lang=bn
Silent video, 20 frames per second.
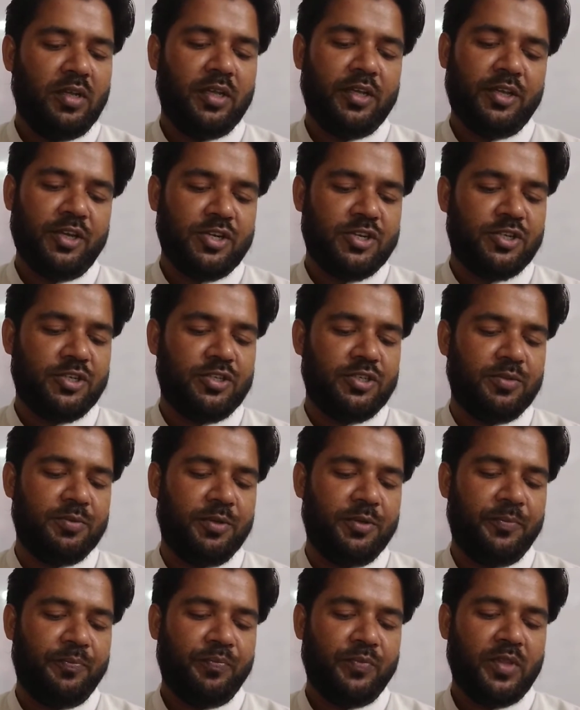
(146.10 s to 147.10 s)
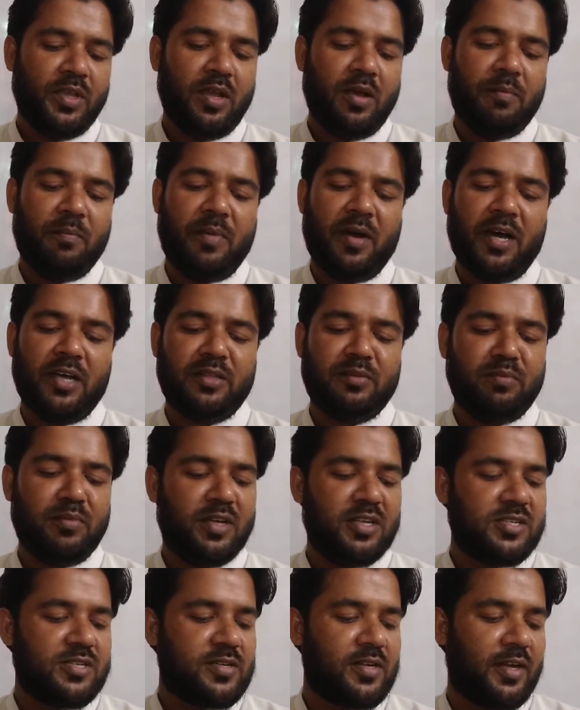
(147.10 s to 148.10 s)
কৃষিজীবী ভাত
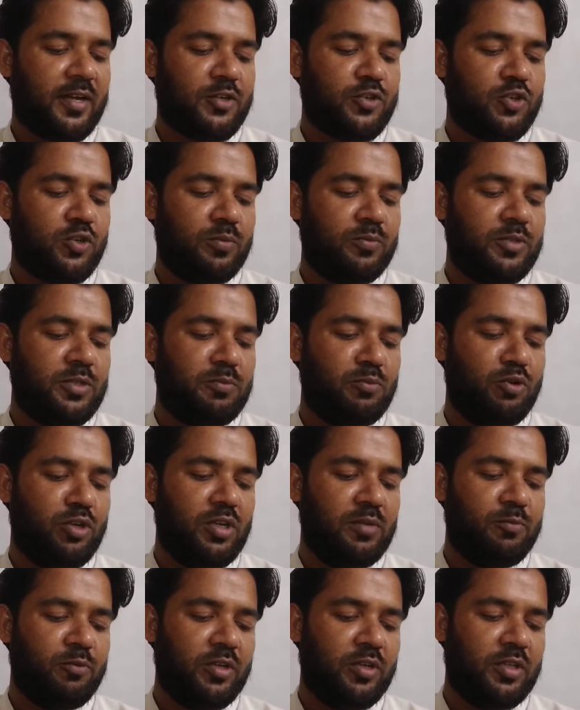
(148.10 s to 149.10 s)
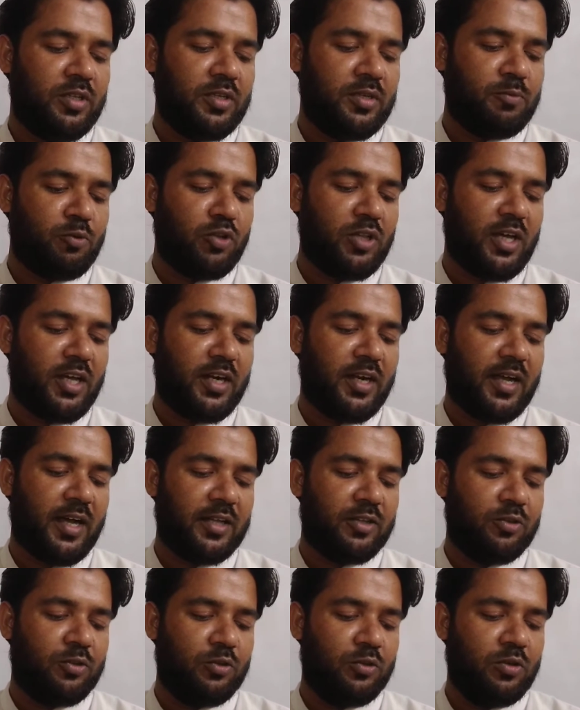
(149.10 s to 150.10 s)
মাছ শাকসবজি মণিপুরীদের প্রধান
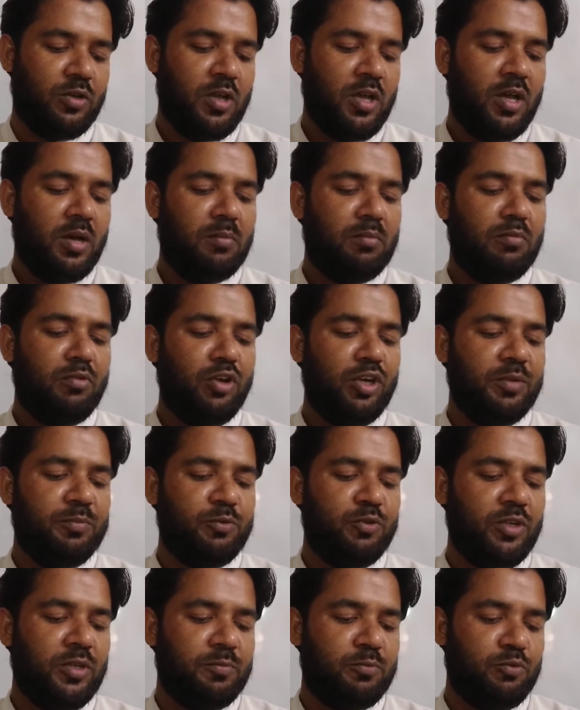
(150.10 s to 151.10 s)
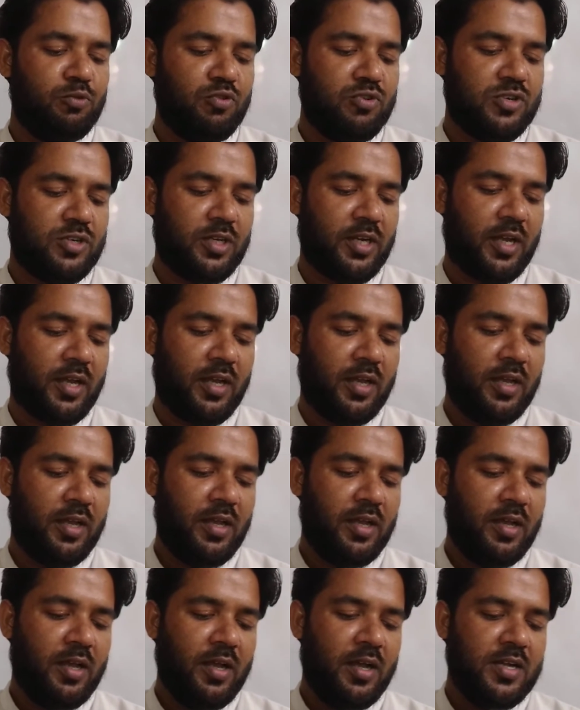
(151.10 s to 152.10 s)
খাদ্য মণিপুরী পুরুষেরা
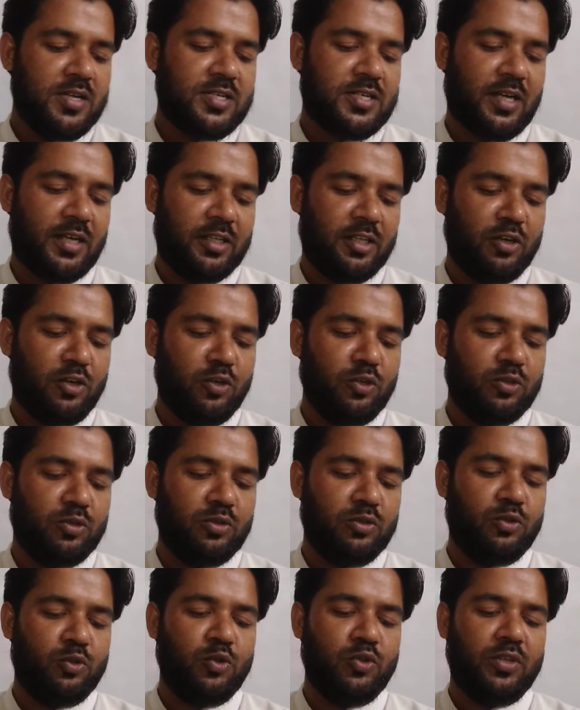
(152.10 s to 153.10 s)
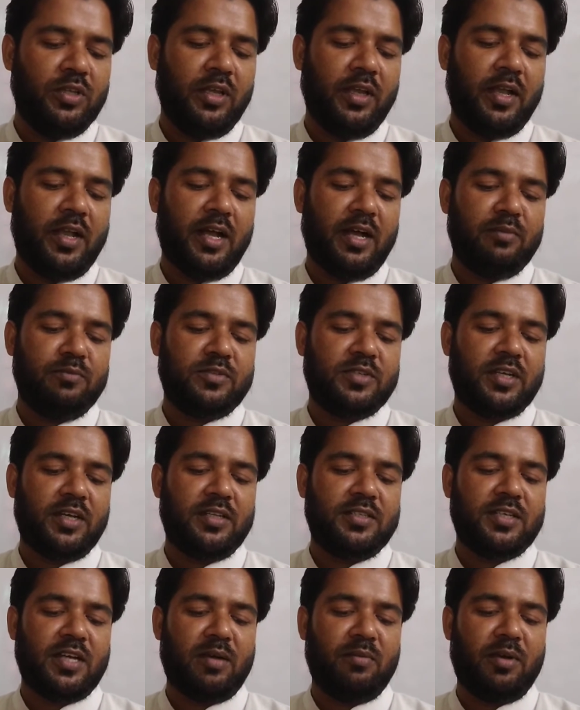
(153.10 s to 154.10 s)
সাধারণত ধুতি গামছা
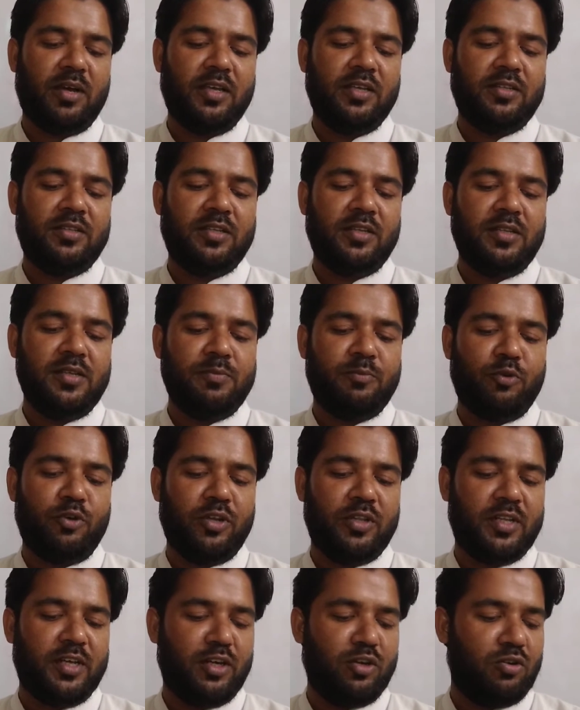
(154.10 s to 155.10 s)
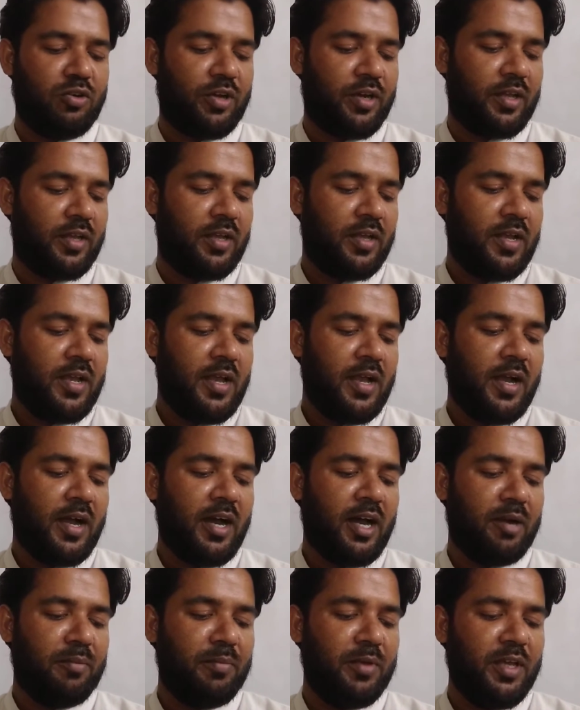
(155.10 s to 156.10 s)
জামা ইত্যাদি পরিধান করে
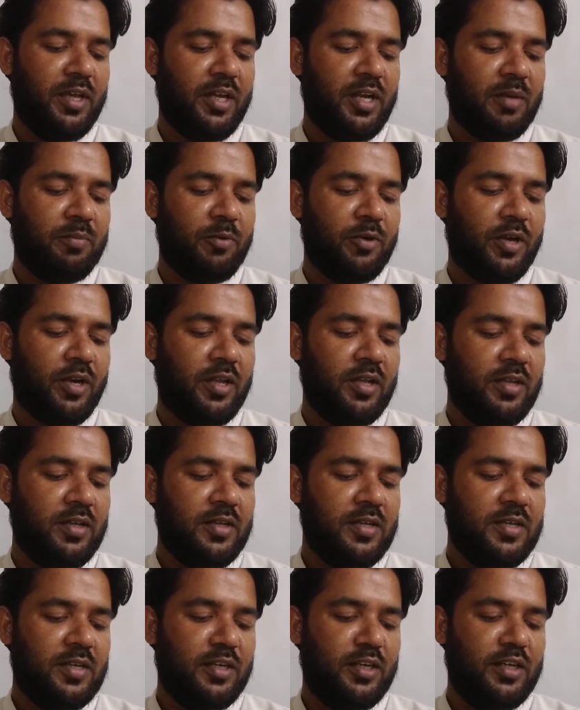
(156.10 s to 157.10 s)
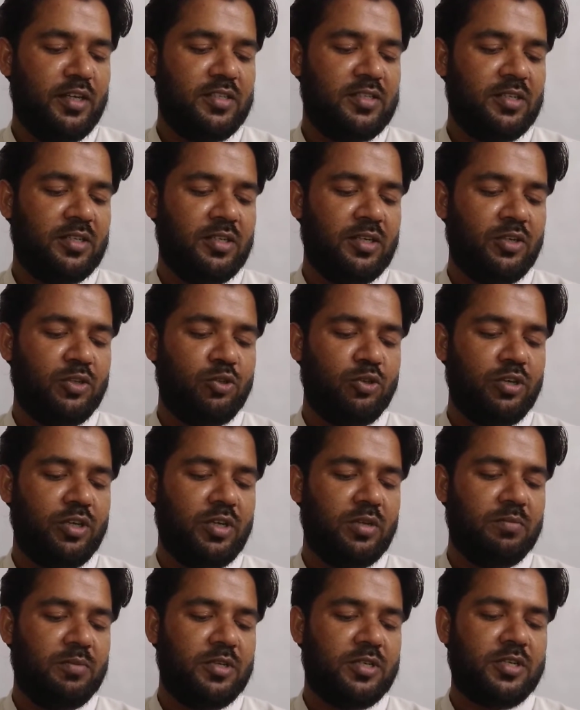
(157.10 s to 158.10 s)
আর মেয়েরা পরে নিজেদের
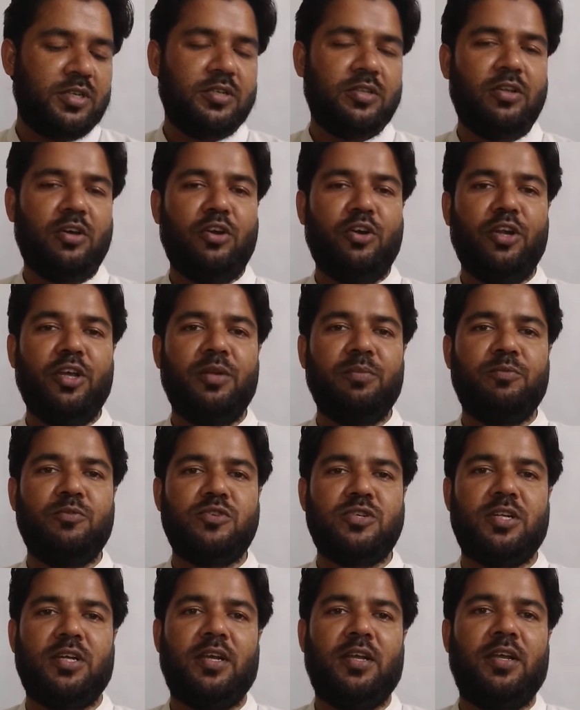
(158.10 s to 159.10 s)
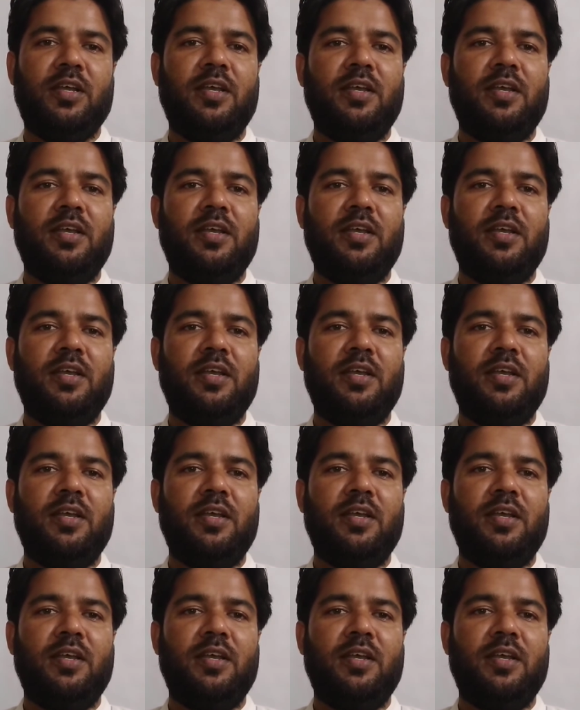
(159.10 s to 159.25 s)
তৈরি বিশেষ ধরনের পোশাক